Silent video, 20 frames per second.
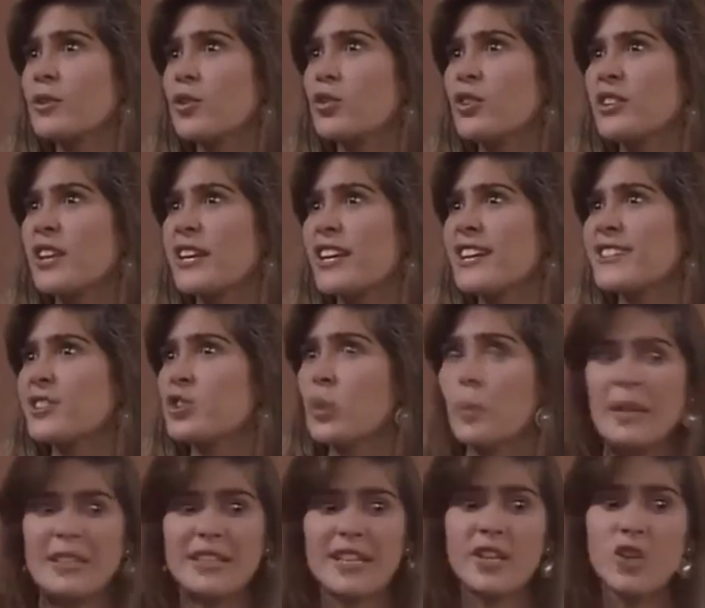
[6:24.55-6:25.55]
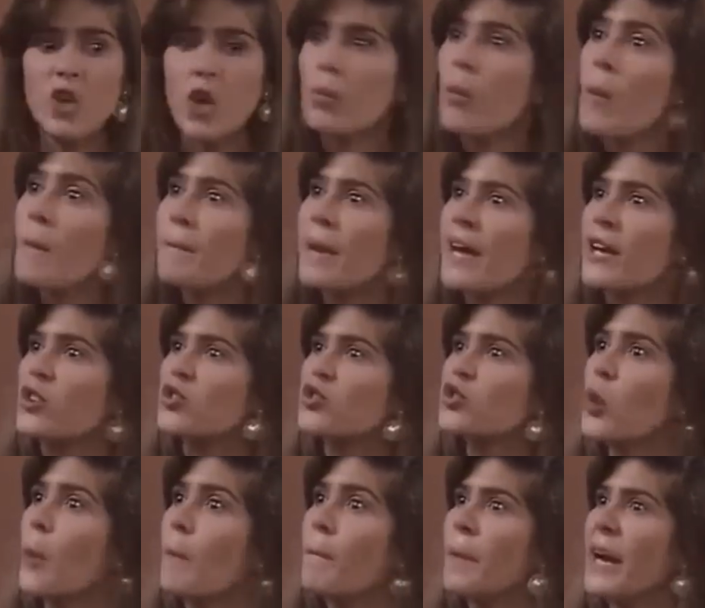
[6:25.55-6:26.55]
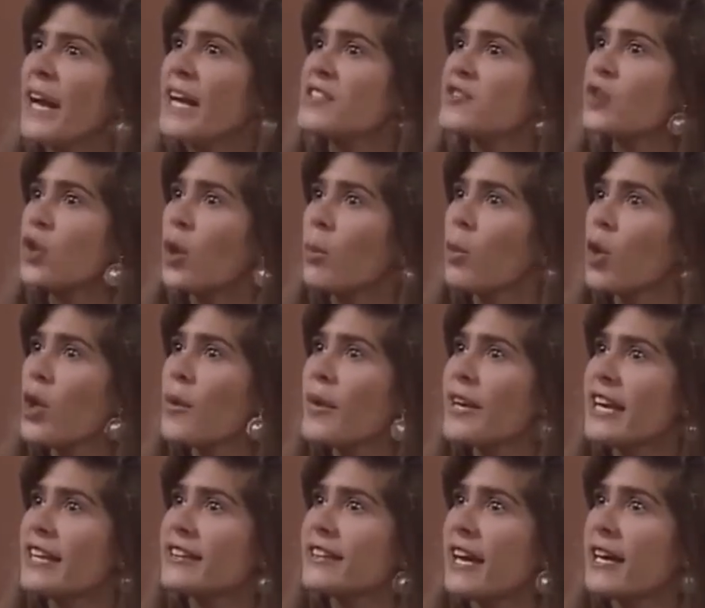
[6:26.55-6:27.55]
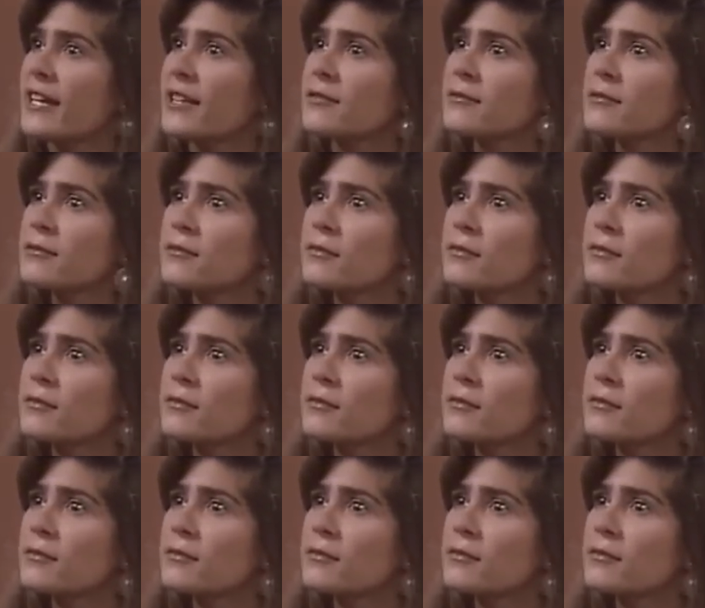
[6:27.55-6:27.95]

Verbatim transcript: a quest'ora non sarebbe in giro braccato come un animale, ma in prigione dove è giusto che